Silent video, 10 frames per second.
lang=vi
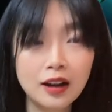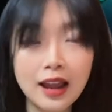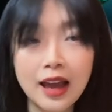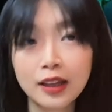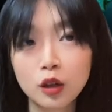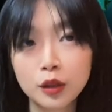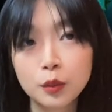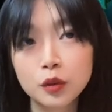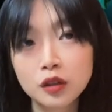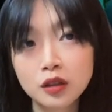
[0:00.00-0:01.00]
lại con
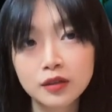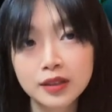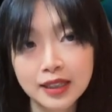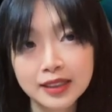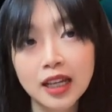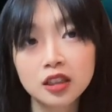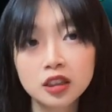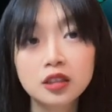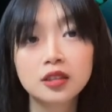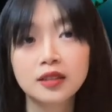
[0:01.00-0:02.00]
imposter với giá rẻ hơn